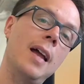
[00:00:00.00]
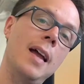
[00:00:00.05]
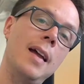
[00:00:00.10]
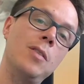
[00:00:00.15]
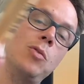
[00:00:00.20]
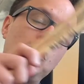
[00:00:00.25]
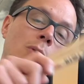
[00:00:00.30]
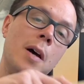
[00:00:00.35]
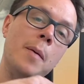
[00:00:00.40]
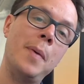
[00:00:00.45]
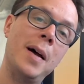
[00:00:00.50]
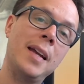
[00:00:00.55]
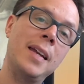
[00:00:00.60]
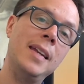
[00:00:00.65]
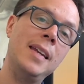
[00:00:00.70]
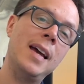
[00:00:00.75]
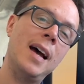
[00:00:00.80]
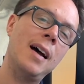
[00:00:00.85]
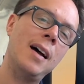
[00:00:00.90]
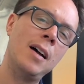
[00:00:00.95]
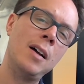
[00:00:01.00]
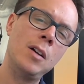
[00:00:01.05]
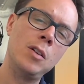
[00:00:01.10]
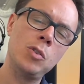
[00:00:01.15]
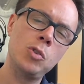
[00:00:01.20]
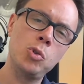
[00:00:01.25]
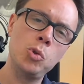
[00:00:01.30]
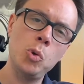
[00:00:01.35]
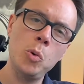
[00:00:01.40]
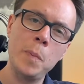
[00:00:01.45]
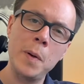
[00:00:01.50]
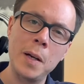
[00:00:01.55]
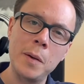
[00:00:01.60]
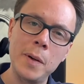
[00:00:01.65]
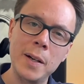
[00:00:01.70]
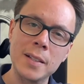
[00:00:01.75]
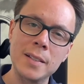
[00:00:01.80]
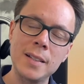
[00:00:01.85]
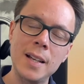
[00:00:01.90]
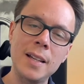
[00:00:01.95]
Es una máquina súper
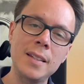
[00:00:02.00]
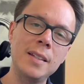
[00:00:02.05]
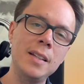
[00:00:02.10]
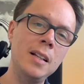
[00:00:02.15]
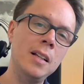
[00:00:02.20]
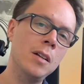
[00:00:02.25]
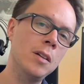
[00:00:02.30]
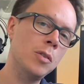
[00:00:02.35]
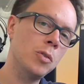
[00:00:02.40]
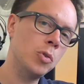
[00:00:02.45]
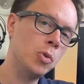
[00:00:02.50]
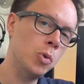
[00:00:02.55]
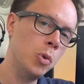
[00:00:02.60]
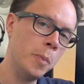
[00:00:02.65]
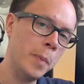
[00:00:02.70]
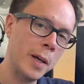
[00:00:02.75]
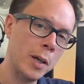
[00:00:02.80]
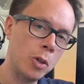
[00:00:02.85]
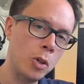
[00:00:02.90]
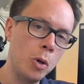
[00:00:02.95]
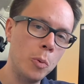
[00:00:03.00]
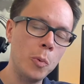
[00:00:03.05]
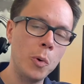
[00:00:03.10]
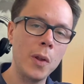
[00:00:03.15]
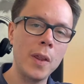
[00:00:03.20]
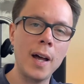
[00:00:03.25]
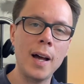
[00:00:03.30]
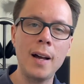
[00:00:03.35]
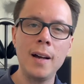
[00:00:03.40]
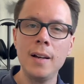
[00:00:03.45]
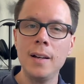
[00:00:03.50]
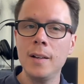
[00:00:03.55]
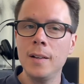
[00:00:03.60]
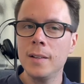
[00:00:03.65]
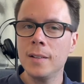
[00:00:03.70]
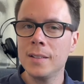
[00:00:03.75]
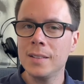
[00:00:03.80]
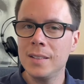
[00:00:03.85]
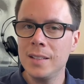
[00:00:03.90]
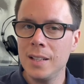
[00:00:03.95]
versátil, súper cómoda,
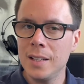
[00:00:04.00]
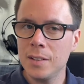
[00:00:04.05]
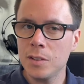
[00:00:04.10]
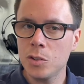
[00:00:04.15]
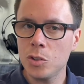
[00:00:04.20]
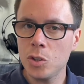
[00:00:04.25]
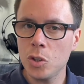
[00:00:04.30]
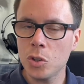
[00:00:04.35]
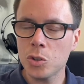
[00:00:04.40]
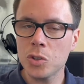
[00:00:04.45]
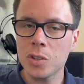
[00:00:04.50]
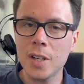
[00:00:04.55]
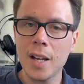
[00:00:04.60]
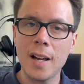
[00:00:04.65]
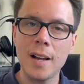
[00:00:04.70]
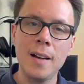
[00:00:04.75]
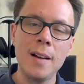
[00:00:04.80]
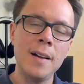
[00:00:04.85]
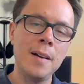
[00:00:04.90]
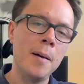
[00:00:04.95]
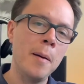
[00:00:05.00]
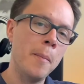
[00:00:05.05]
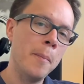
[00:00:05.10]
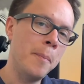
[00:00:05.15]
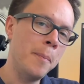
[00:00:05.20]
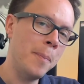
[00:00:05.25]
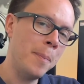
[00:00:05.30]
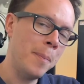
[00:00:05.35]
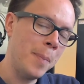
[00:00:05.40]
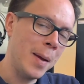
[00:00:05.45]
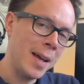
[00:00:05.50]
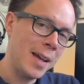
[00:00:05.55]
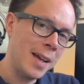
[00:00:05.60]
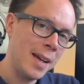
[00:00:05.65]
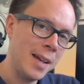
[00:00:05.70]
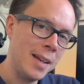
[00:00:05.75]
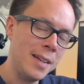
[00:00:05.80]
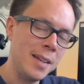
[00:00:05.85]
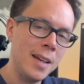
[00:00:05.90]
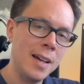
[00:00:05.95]
silenciosa,
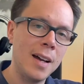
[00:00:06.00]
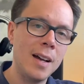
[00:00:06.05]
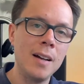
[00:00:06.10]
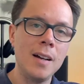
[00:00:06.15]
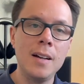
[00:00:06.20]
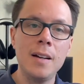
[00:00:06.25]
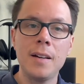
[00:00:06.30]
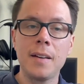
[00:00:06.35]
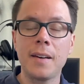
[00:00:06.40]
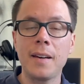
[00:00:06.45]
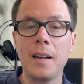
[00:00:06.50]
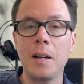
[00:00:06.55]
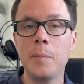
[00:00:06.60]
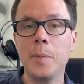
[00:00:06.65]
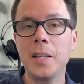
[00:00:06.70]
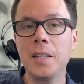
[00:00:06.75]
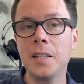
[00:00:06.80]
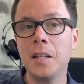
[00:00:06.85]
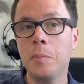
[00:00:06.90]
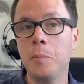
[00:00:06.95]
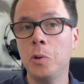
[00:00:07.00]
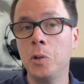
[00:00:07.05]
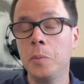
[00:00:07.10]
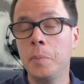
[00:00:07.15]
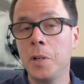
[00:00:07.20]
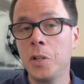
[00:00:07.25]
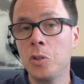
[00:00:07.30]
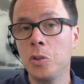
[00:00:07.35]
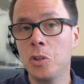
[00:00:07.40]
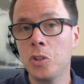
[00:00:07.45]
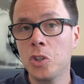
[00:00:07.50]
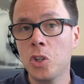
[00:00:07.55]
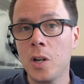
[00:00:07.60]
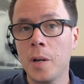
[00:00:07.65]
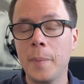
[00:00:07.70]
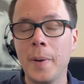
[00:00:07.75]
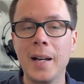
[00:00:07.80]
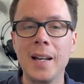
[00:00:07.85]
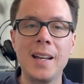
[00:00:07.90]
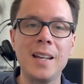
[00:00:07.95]
pequeña. Realmente por el precio que yo
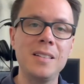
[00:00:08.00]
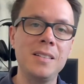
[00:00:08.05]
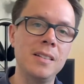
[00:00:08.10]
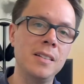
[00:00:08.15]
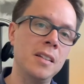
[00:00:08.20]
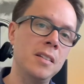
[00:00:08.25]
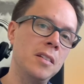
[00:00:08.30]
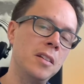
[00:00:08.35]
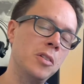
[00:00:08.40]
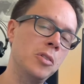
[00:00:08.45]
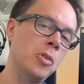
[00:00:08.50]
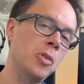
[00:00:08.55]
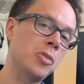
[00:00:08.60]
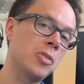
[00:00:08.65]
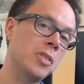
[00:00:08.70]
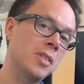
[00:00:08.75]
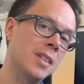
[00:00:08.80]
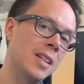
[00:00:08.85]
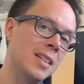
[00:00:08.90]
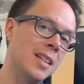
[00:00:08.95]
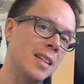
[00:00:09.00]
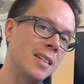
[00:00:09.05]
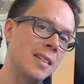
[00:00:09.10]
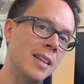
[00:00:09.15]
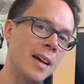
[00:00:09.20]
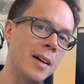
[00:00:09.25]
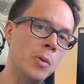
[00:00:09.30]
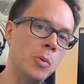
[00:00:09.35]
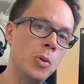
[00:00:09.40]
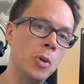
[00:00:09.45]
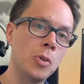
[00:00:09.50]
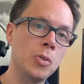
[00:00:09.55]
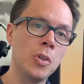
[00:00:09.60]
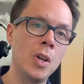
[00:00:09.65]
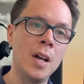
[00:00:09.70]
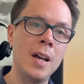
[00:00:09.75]
la pagué, 770 euros,